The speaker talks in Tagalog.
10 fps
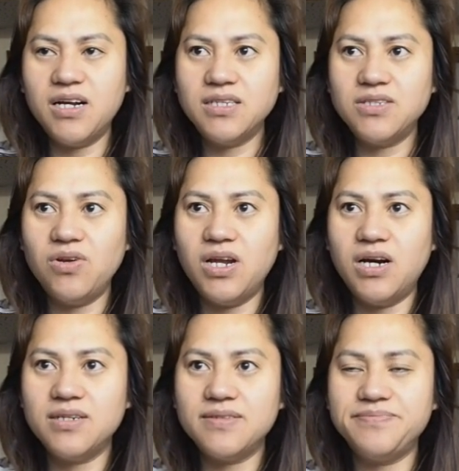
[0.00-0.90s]
Kaso
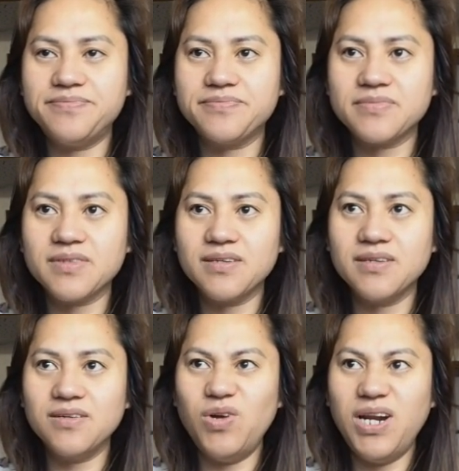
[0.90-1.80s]
lang,
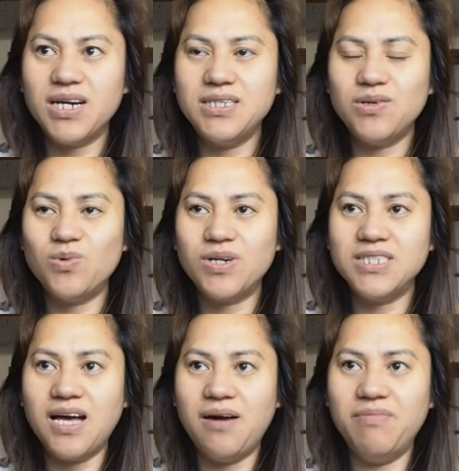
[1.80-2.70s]
wala kasi akong
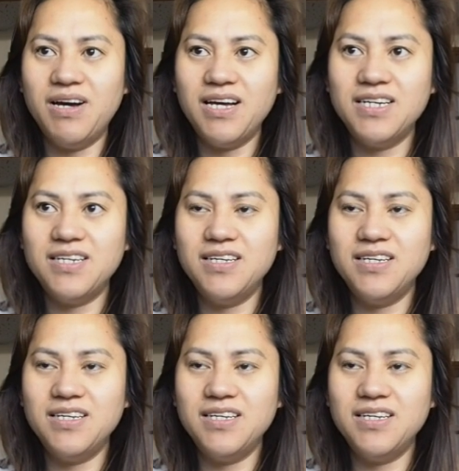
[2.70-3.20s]
kasama.